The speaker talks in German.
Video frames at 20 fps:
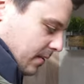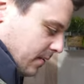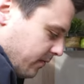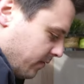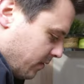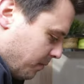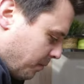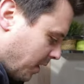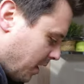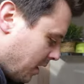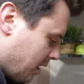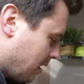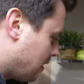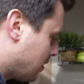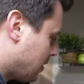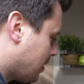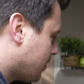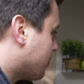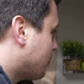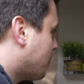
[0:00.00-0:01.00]
wir bringen
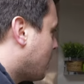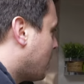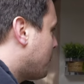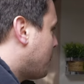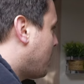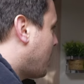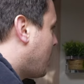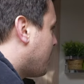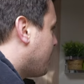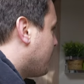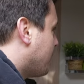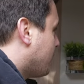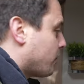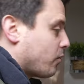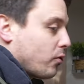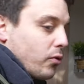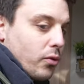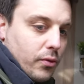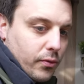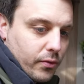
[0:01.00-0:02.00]
das mal einmal an.
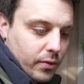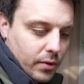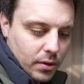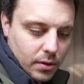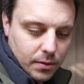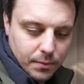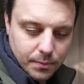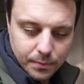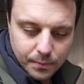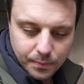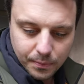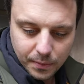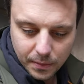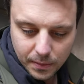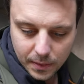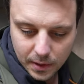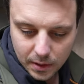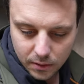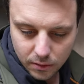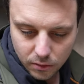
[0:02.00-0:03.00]
Also wir
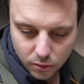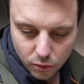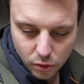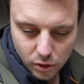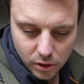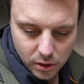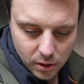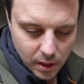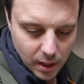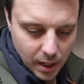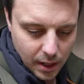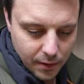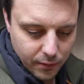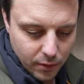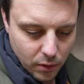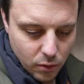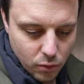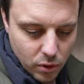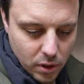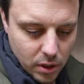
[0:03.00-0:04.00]
sollen
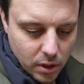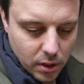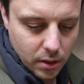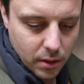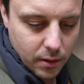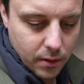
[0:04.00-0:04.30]
einfach nur die